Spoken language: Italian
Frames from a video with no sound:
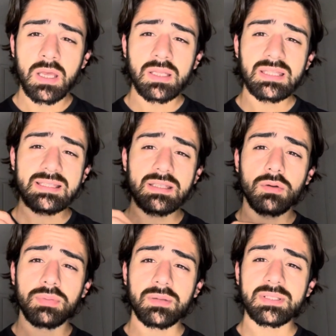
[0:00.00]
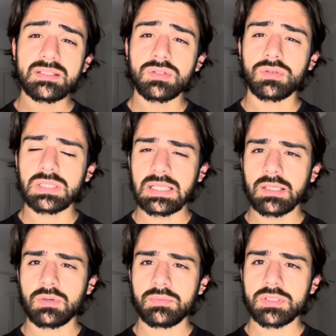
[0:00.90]
te la sei completamente scordata da
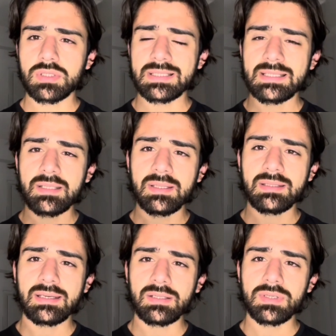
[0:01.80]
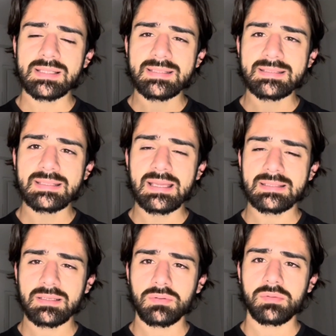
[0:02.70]
quella persona, sei dimenticato
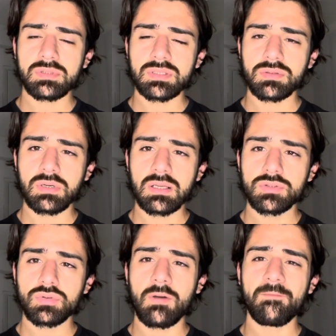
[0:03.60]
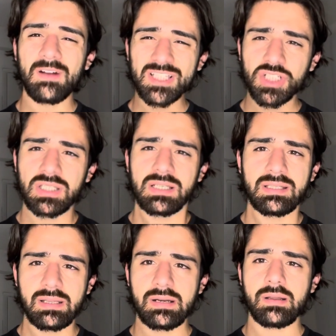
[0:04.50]
l'esistenza di quella persona sulla faccia della
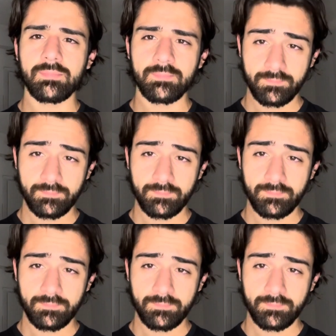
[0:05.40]
terra.